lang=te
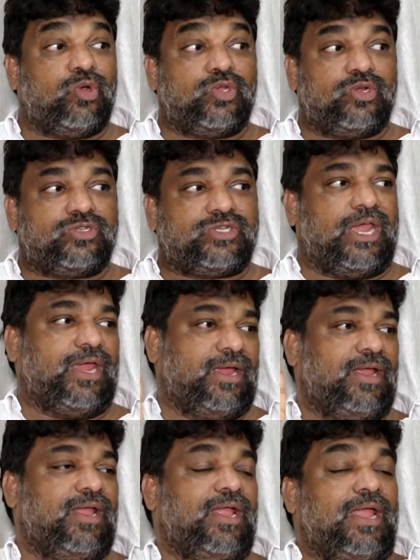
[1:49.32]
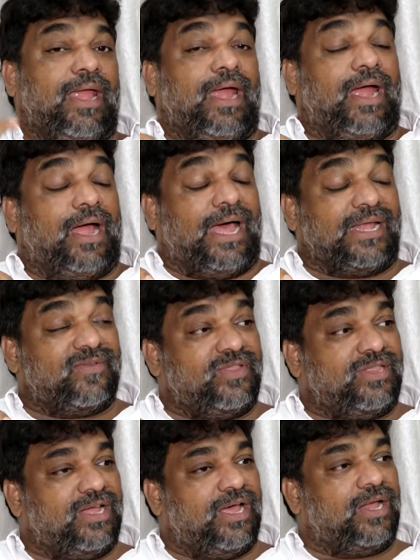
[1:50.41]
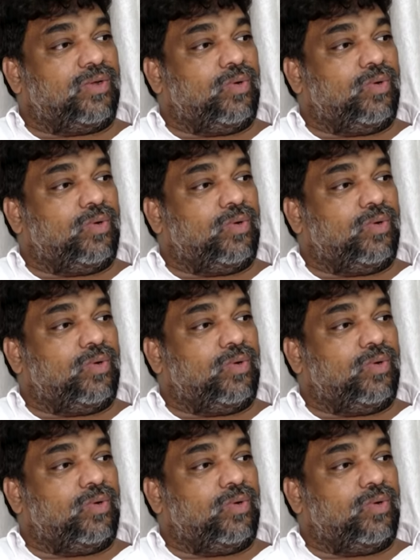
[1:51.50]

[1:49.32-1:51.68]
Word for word: రోజులు వచ్చాయి అరవింద్ గారు